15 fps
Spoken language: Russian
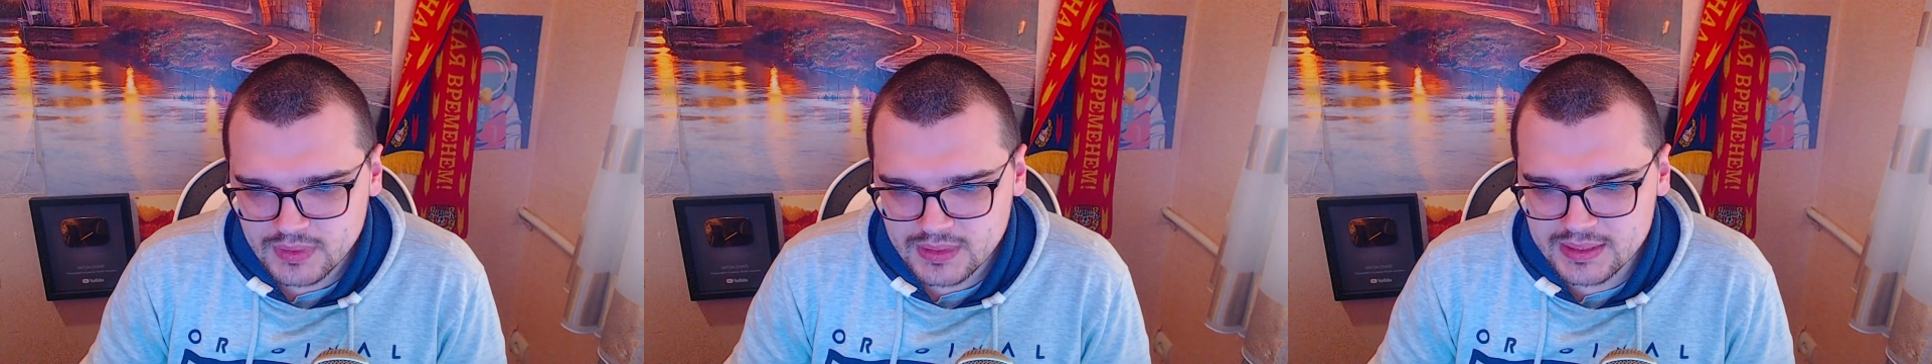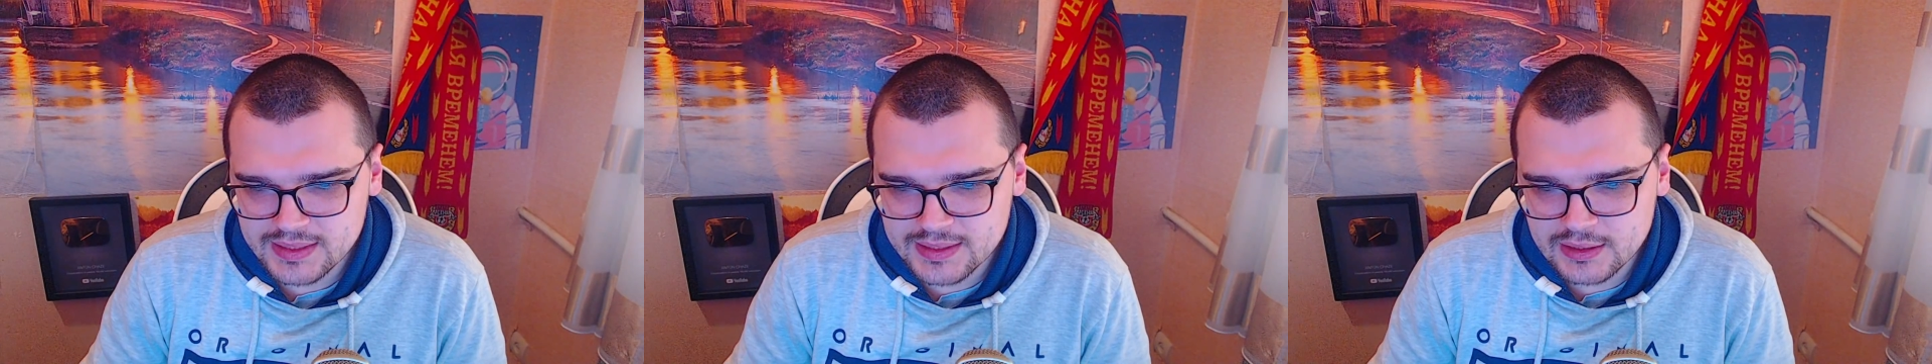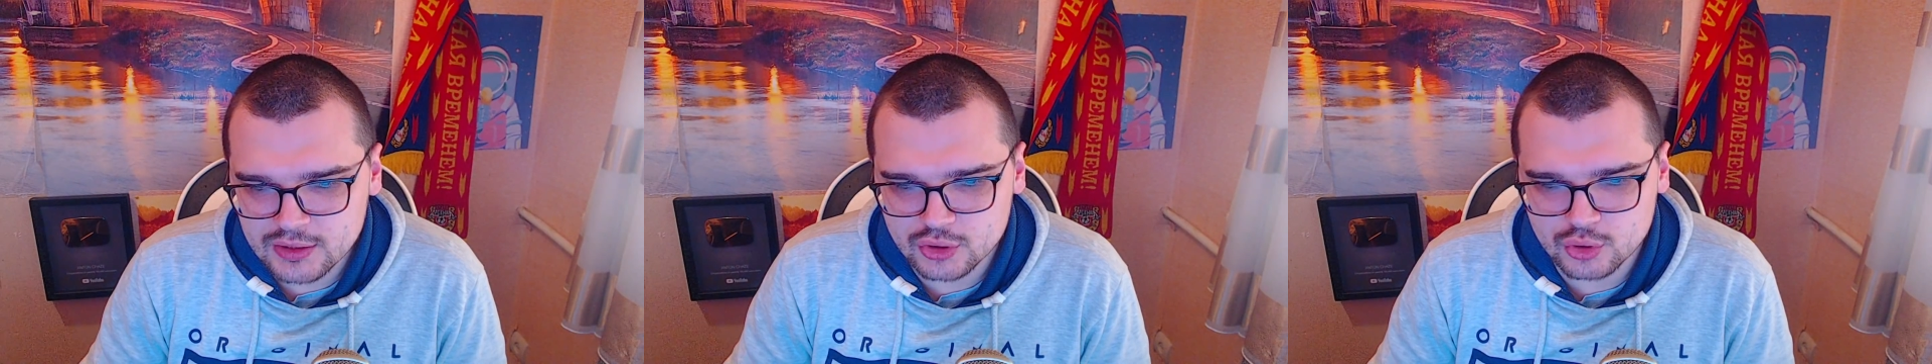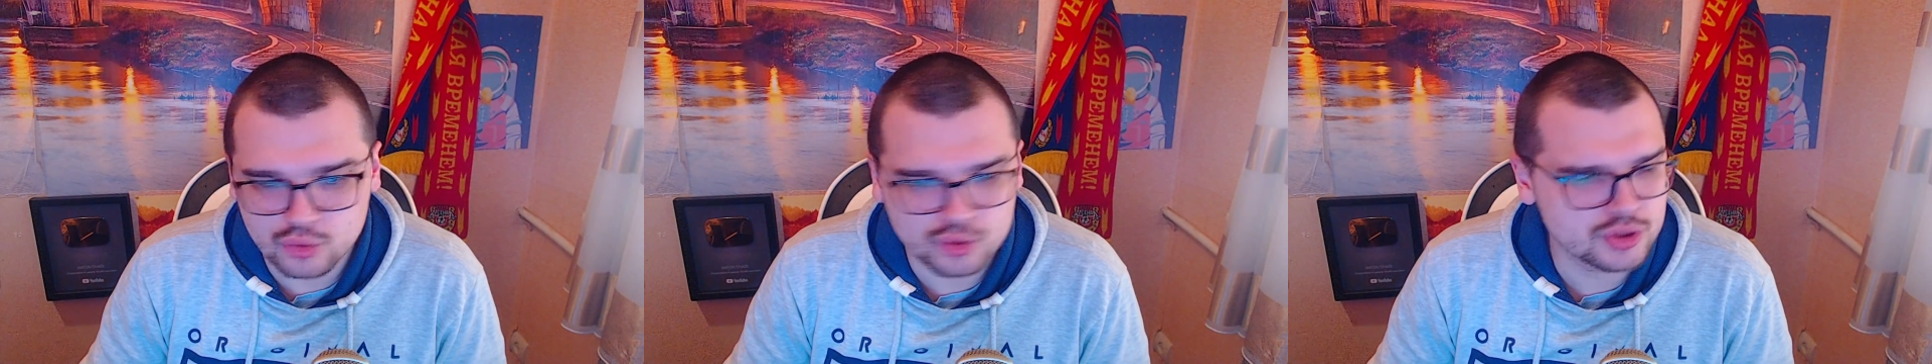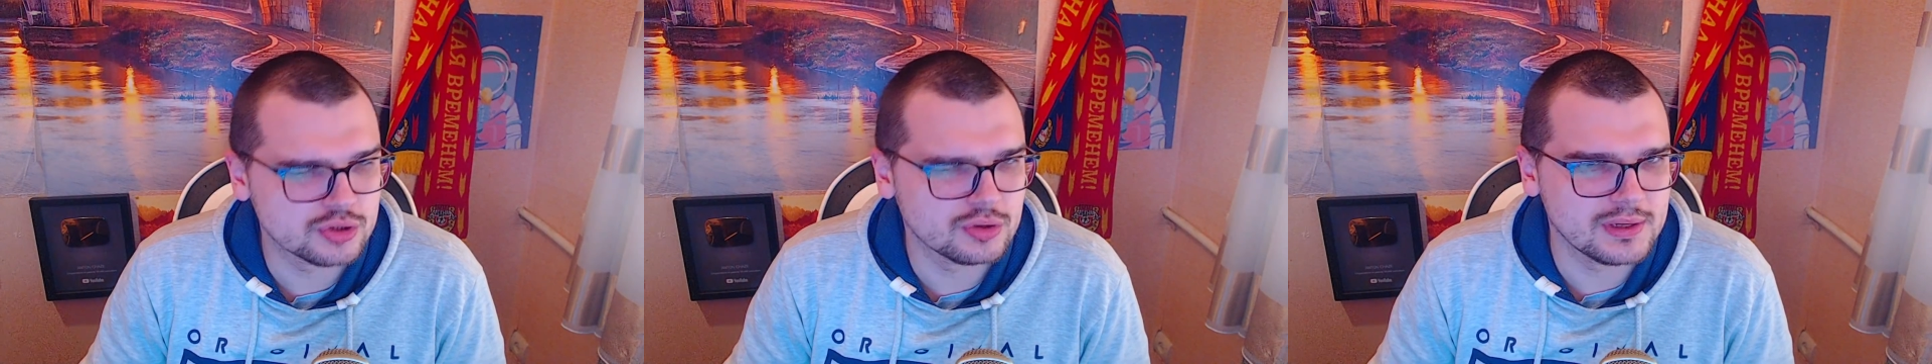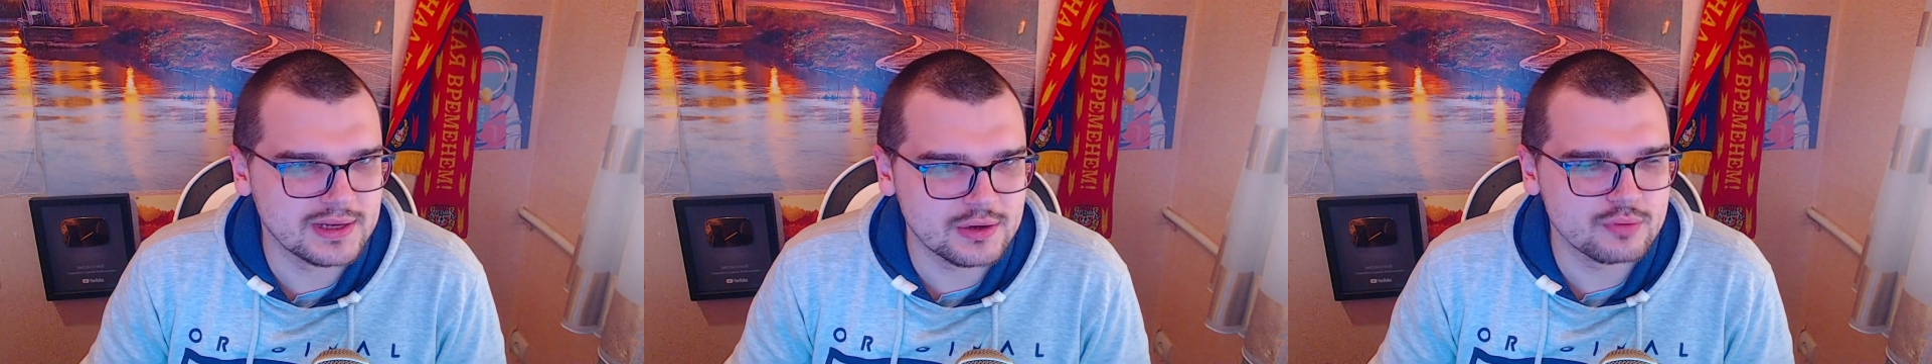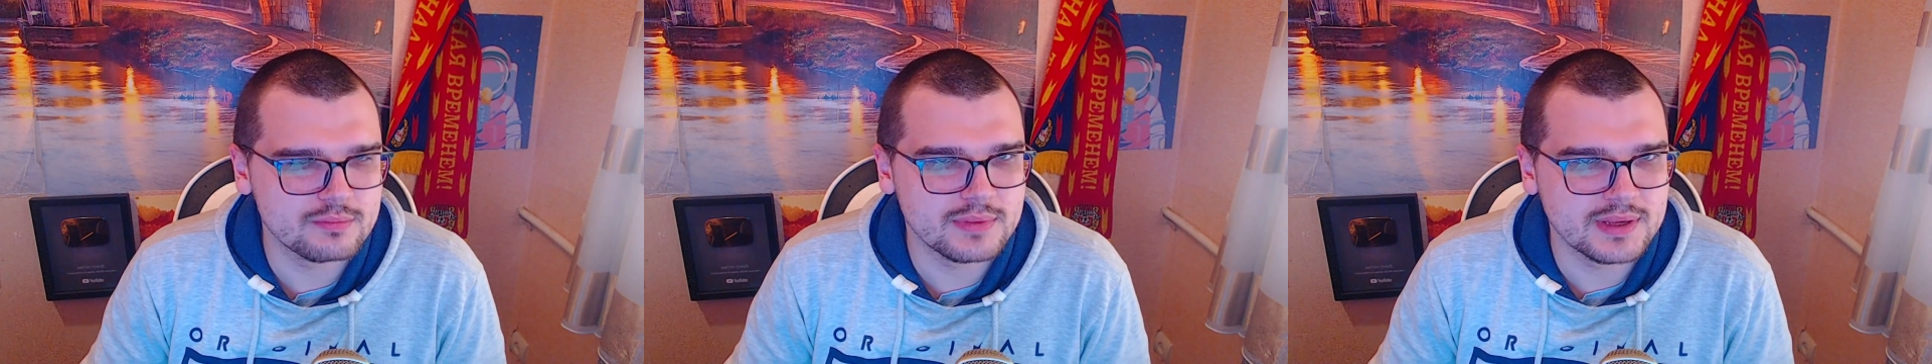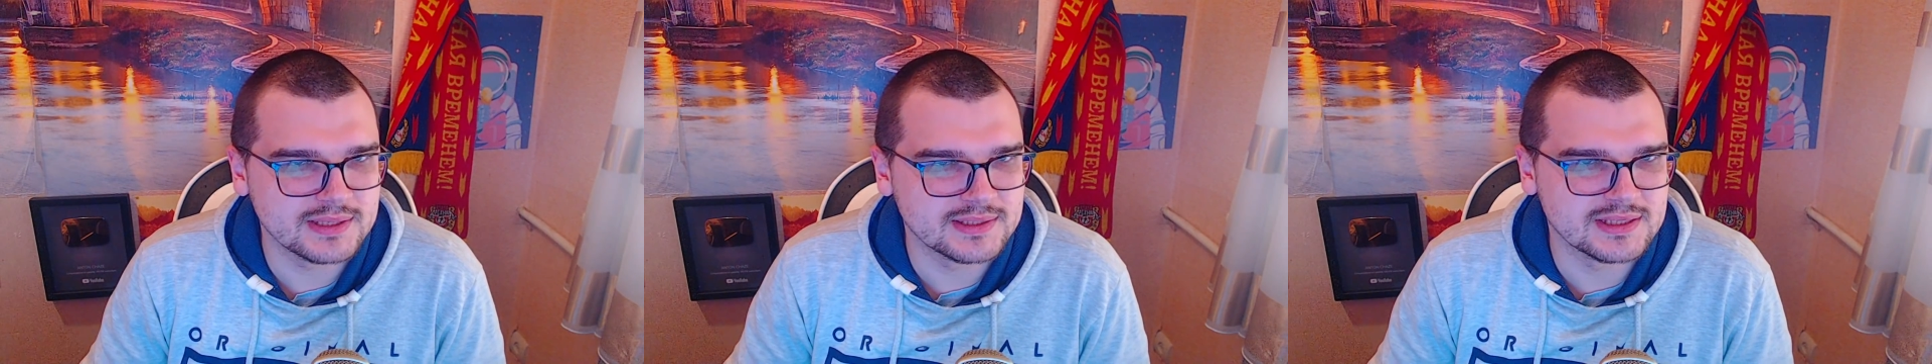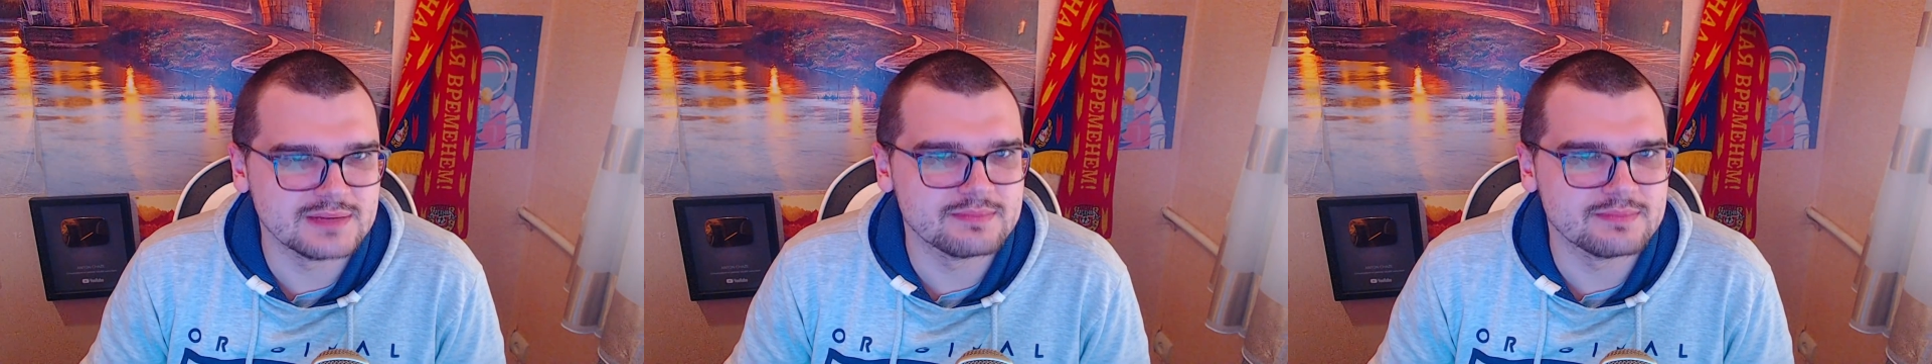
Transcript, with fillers: И то, что Лео Месси